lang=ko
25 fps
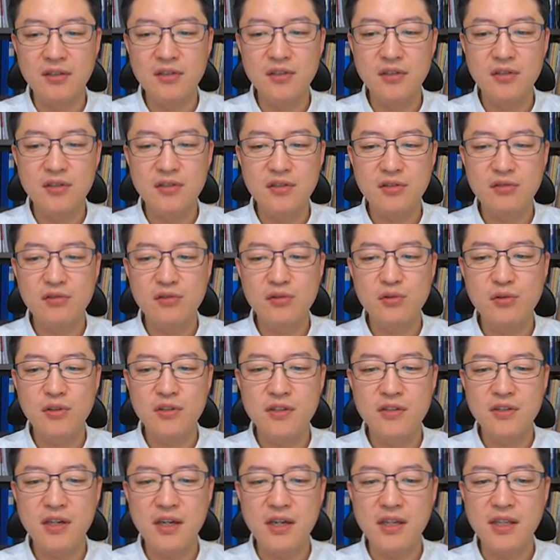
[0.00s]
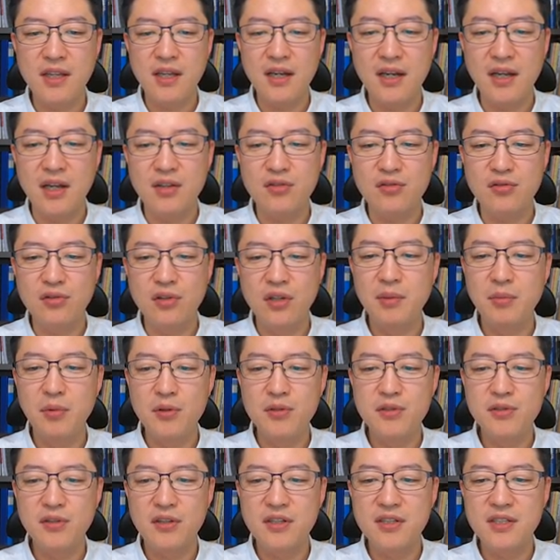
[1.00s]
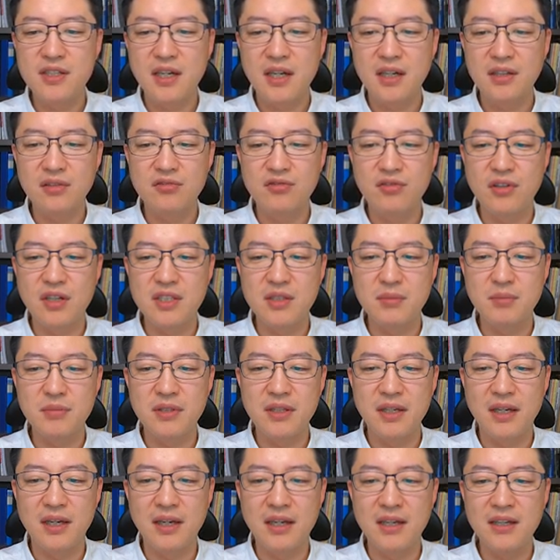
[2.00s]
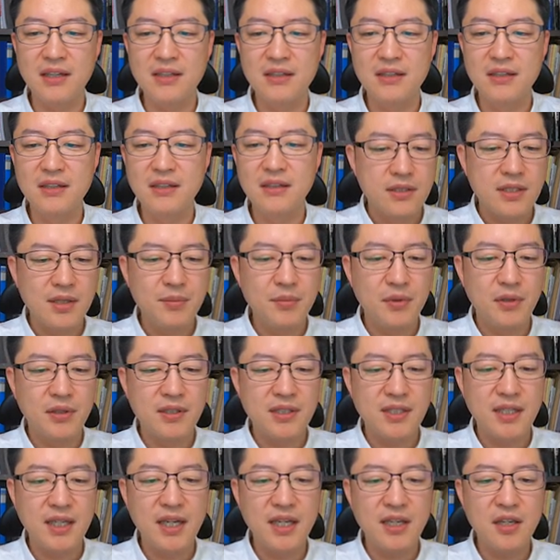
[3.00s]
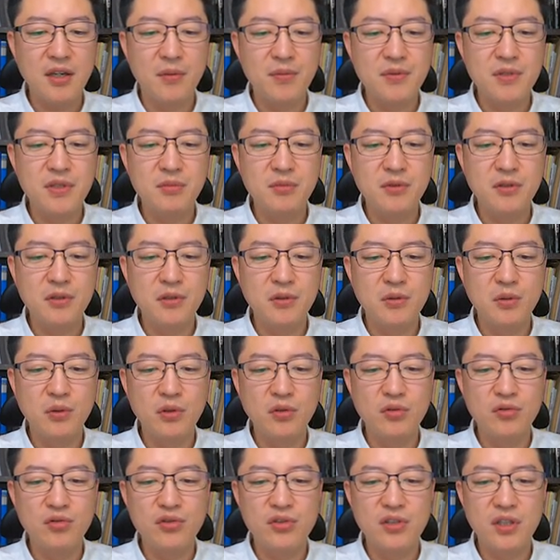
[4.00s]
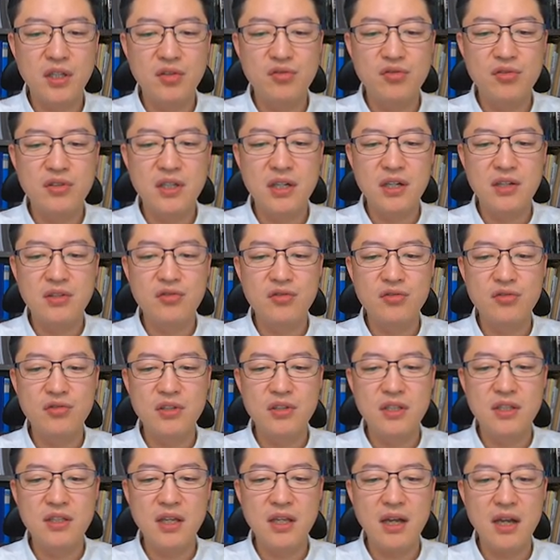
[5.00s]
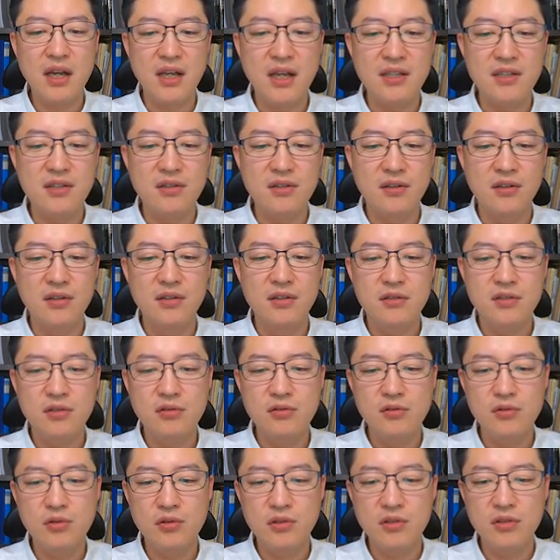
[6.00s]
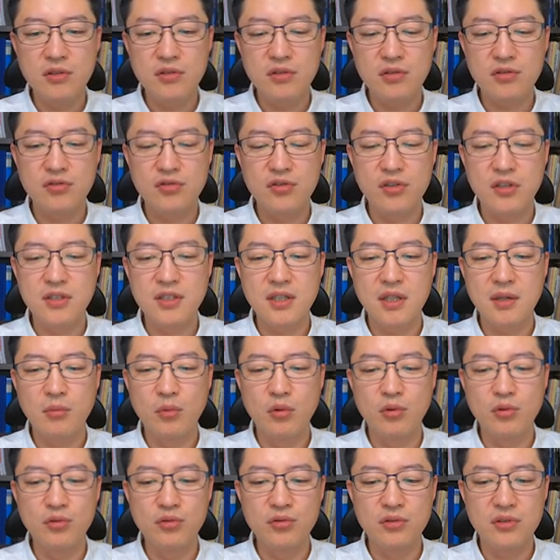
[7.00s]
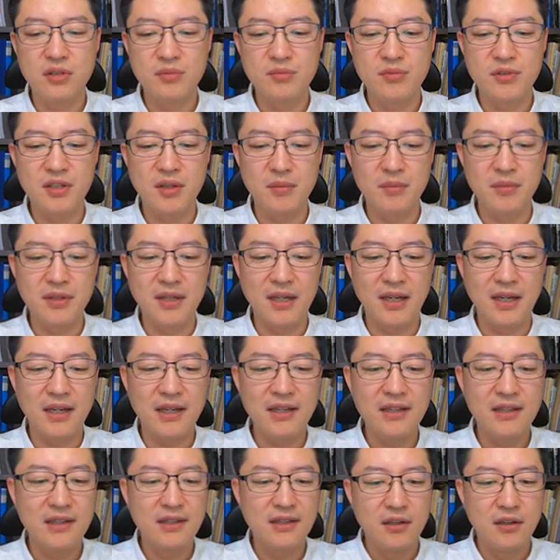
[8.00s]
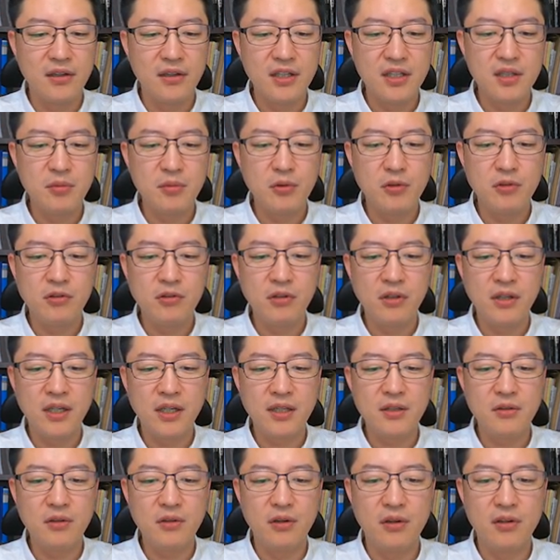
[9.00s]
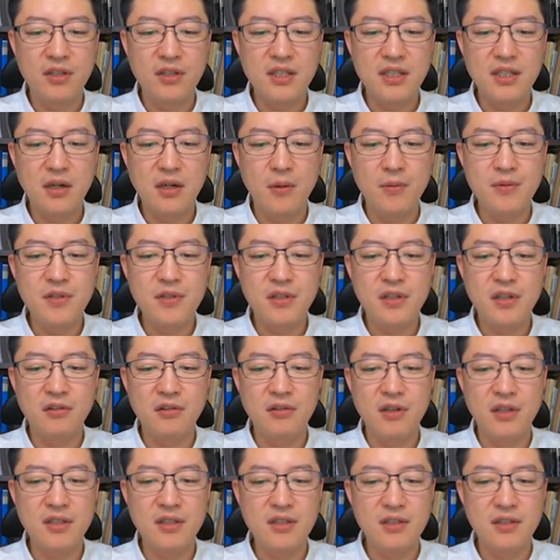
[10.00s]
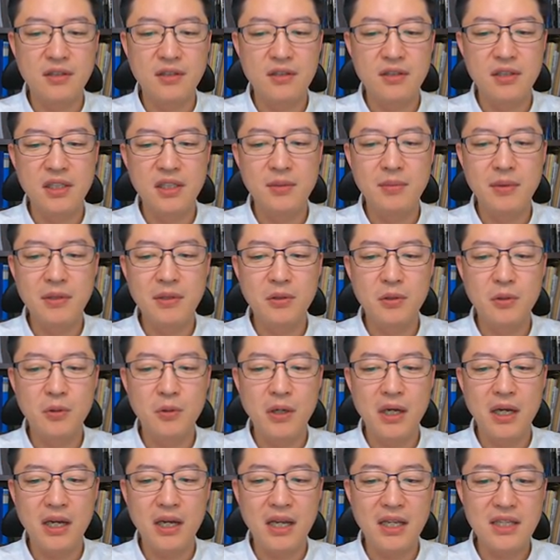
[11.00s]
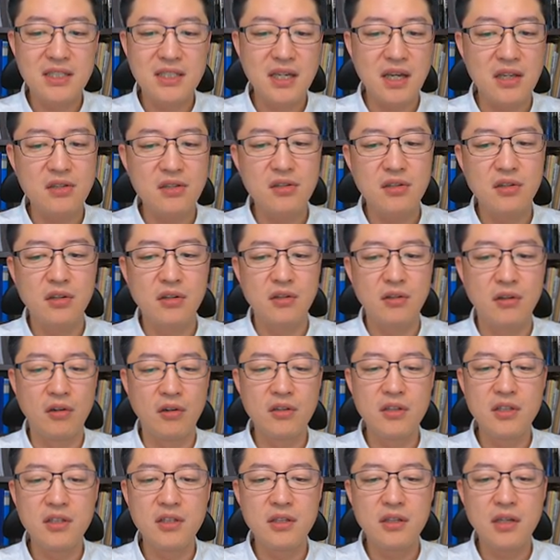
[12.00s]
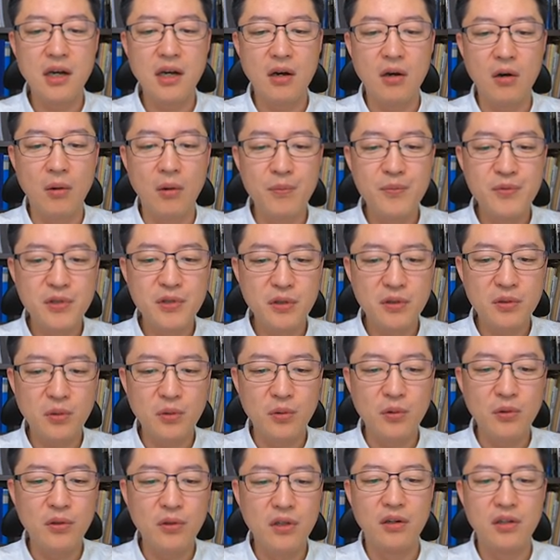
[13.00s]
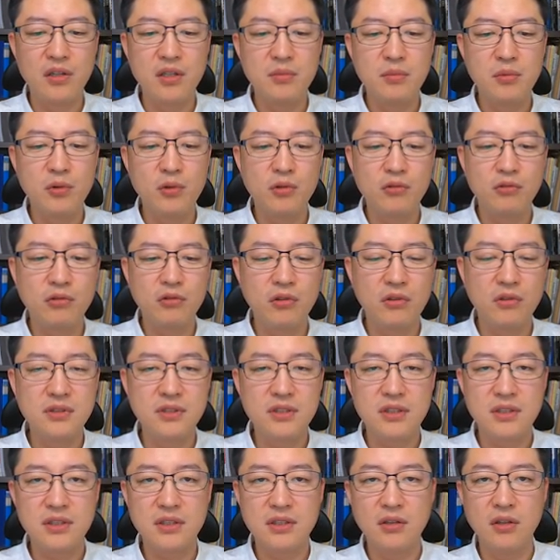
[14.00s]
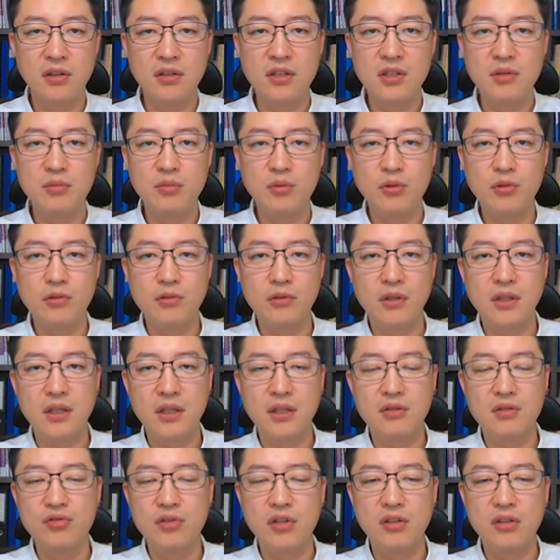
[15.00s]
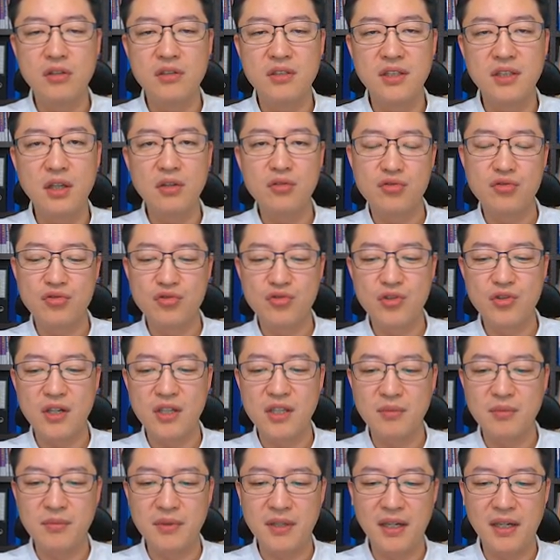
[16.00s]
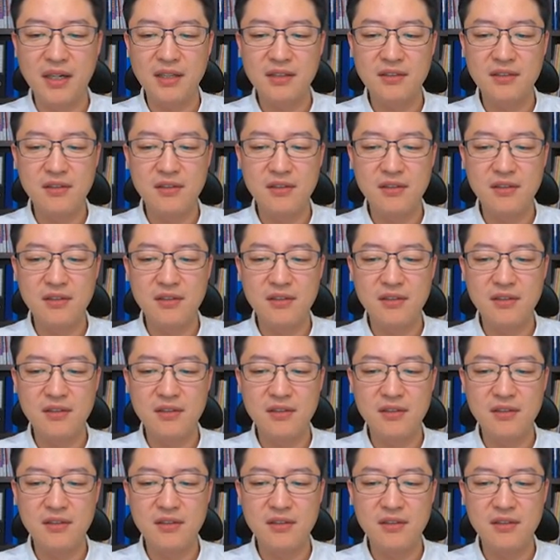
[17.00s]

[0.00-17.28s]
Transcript: 그죠? 스쿨존에서 해야 될 아주 기본적인 사항 두 가지입니다. 삼 번 차량이 없으므로 도로 우측에 주차할 수 있다? 아니죠. 스쿨존은 주정차 모두 금지됩니다. 어린이 보호구역이라도 어린이가 없을 경우에는 일반 도로와 같지 않죠. 어린이가 없어도 어린이 보호구역은 어린이 보호구역의 규정을 그대로 준수해야 됩니다.